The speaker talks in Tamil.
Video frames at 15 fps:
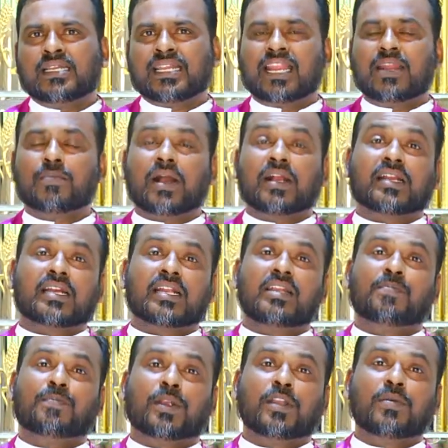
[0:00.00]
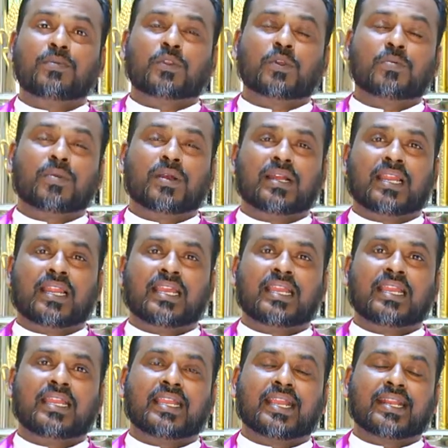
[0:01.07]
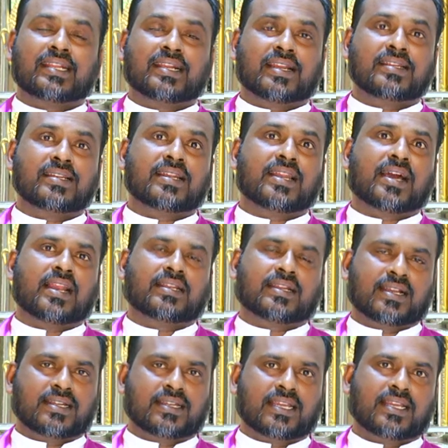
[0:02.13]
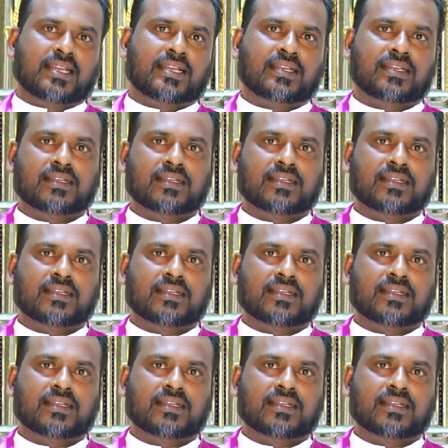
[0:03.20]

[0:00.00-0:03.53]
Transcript: என் மக்கள் படும் துன்பங்களை என் கண்களால் கண்டேன்